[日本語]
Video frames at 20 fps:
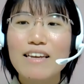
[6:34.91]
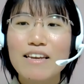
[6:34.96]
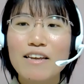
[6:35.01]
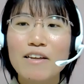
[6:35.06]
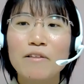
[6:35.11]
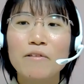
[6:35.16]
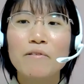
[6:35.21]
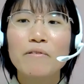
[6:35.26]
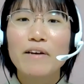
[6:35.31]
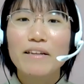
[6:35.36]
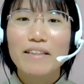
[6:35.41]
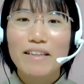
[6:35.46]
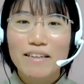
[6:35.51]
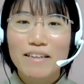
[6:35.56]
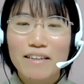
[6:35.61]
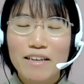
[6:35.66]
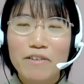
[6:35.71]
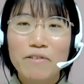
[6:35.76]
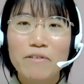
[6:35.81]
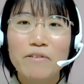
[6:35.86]
ヒントを得た
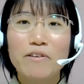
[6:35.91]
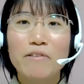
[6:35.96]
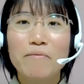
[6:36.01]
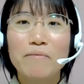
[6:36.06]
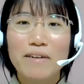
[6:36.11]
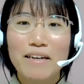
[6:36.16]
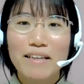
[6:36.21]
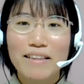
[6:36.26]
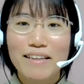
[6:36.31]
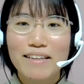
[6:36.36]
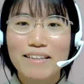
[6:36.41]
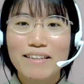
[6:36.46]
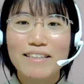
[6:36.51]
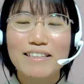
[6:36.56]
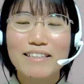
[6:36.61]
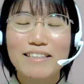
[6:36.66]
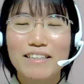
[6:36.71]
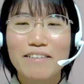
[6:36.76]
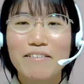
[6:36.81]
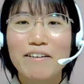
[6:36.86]
り勇気をもらった
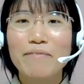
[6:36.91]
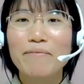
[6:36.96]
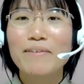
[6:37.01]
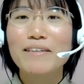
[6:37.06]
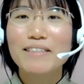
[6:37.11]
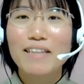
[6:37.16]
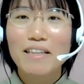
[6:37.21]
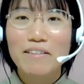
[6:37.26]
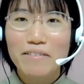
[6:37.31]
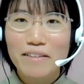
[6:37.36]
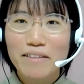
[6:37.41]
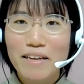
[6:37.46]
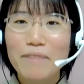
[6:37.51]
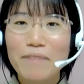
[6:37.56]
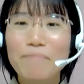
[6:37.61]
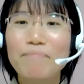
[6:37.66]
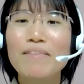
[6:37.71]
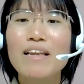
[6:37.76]
りしておりましたので